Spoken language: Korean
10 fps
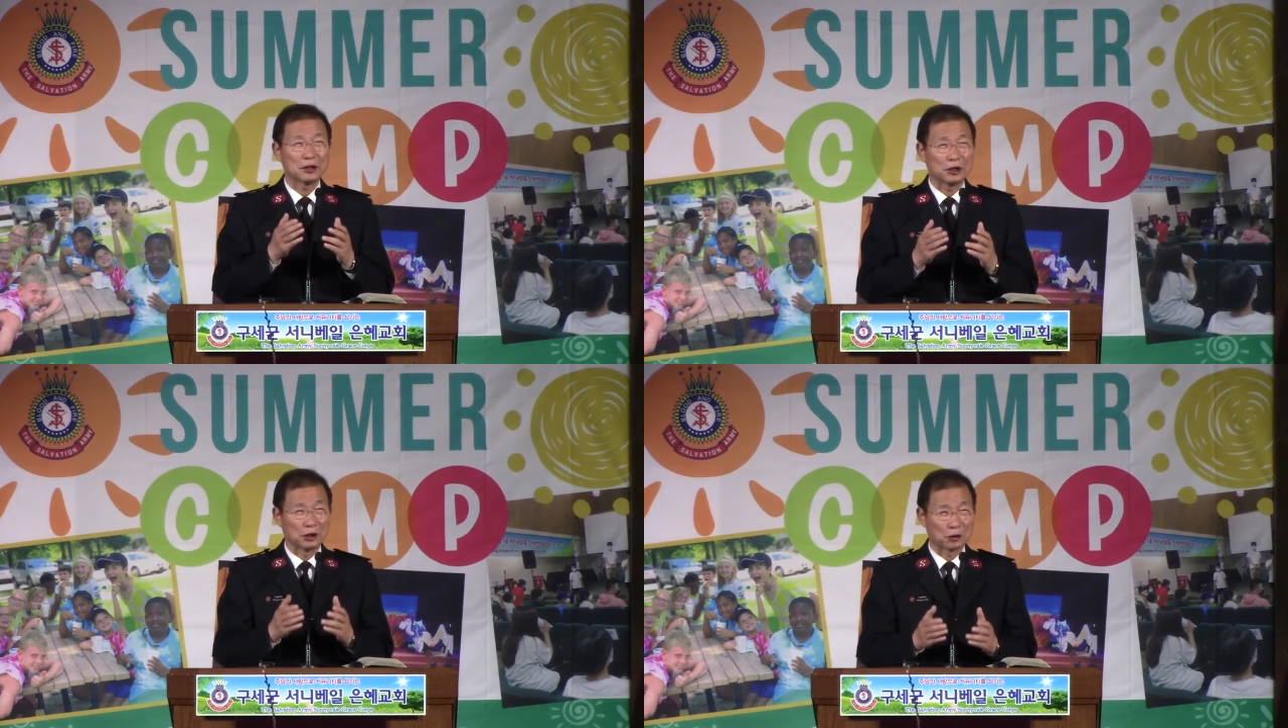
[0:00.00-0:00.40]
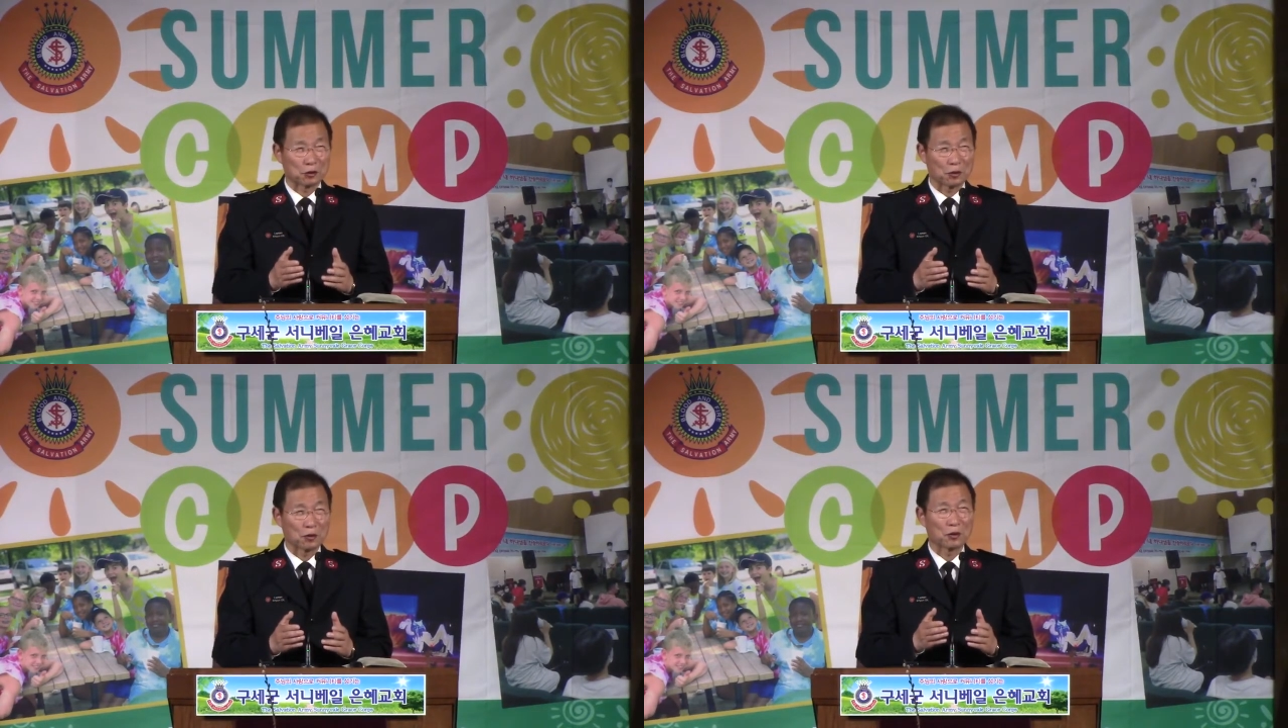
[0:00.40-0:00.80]

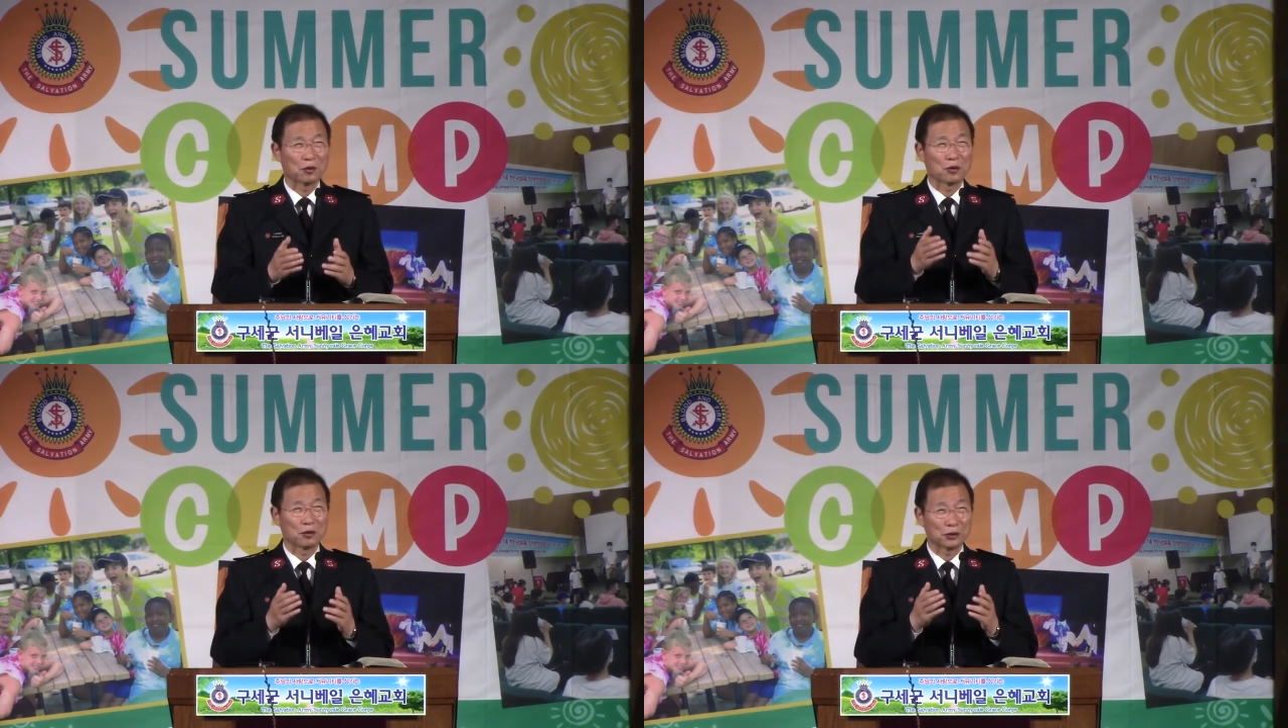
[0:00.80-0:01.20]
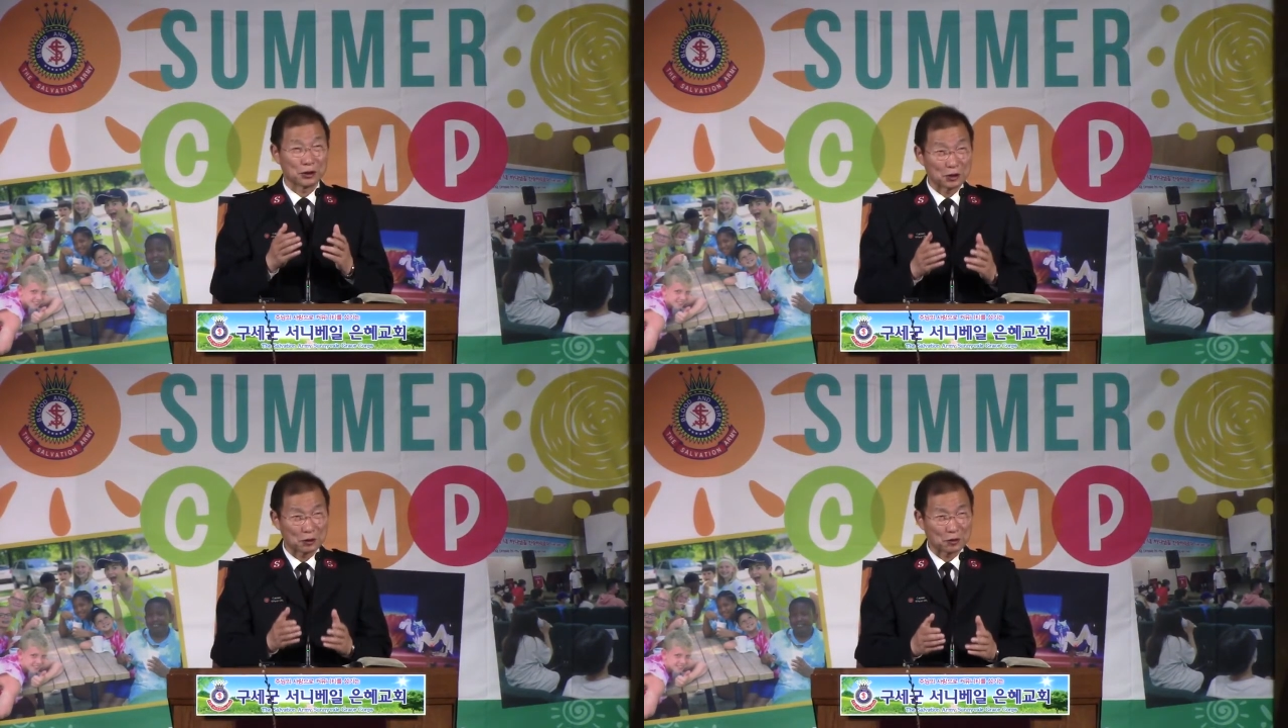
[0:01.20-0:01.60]
읽고
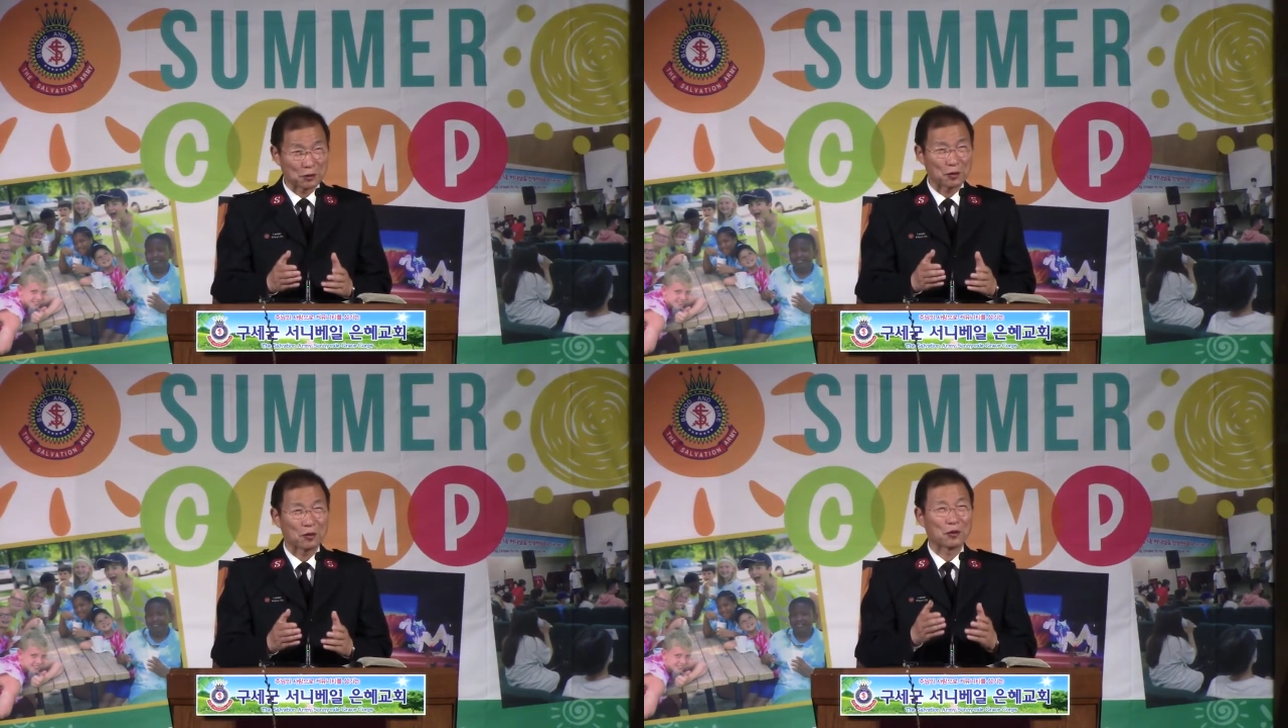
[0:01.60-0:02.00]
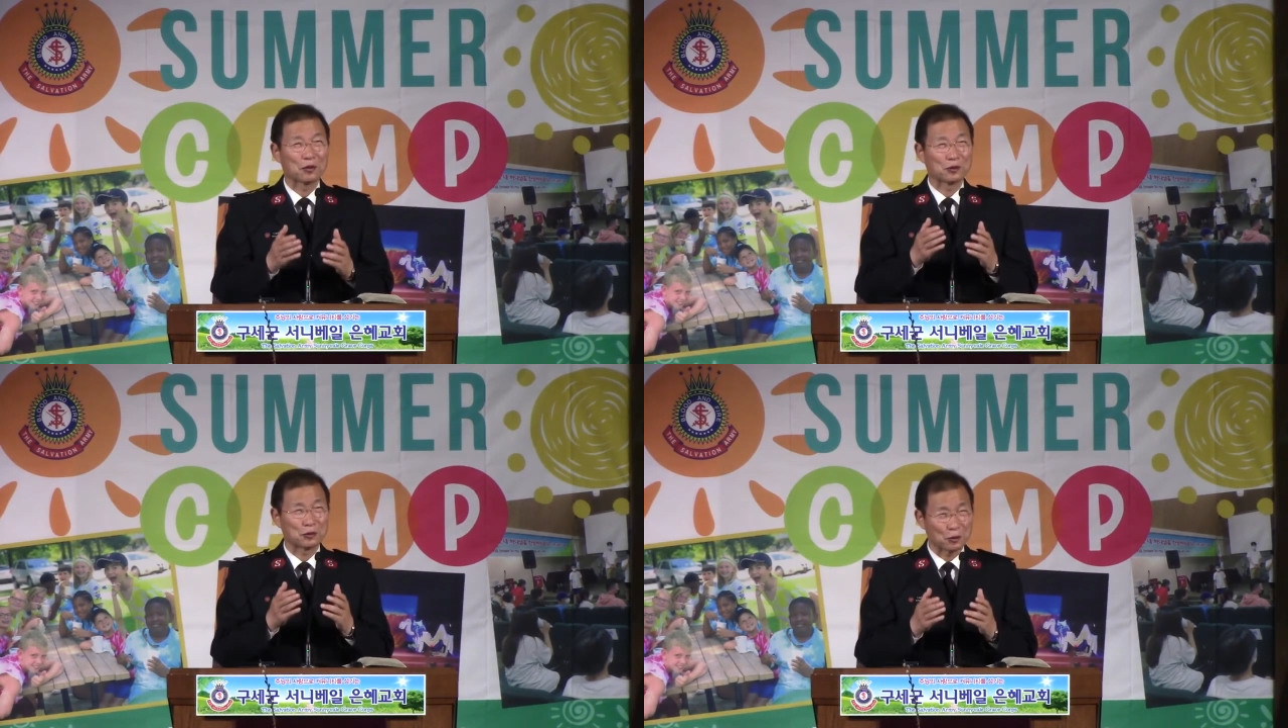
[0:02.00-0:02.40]
읽고